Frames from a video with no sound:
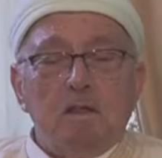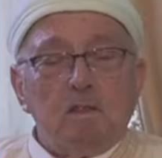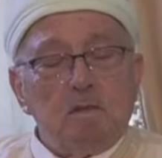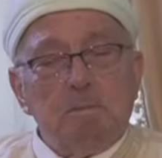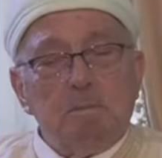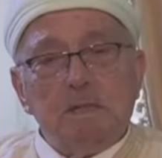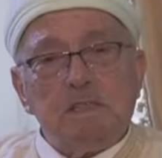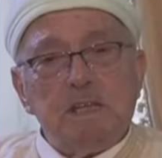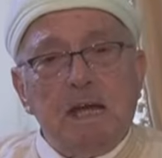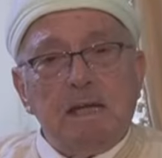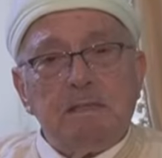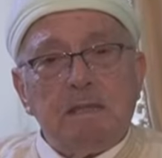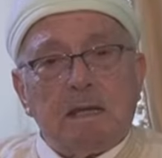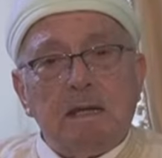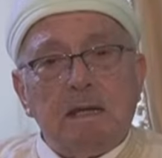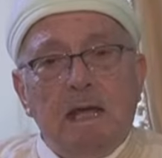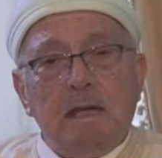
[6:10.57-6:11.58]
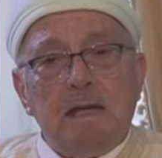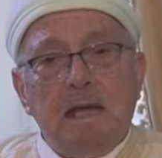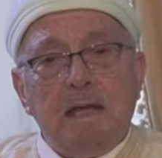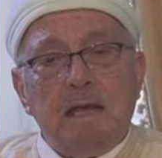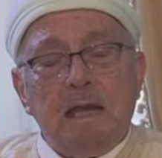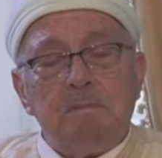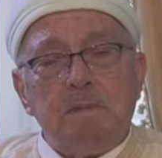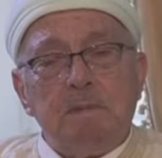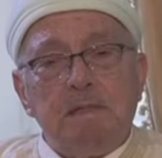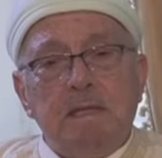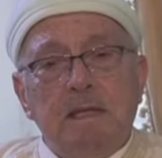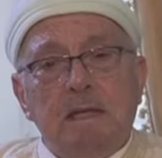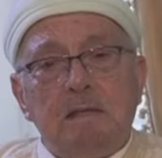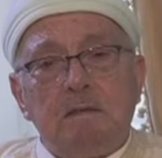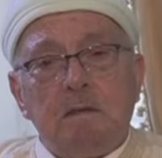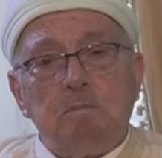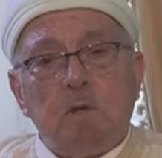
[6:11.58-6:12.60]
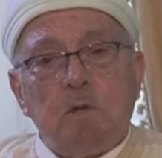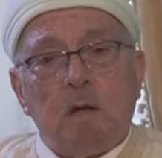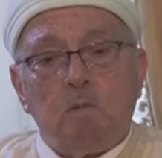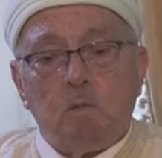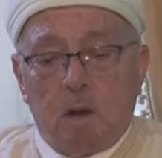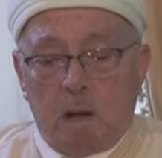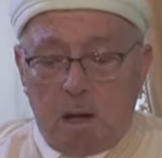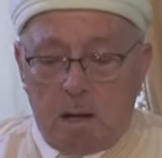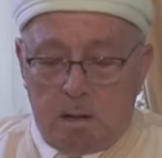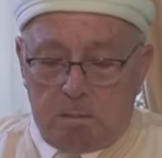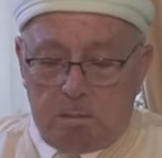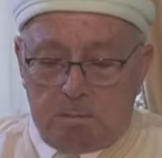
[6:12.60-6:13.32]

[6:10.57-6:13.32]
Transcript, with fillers: ثم جاءت الرحلة إلى المدينة المنورة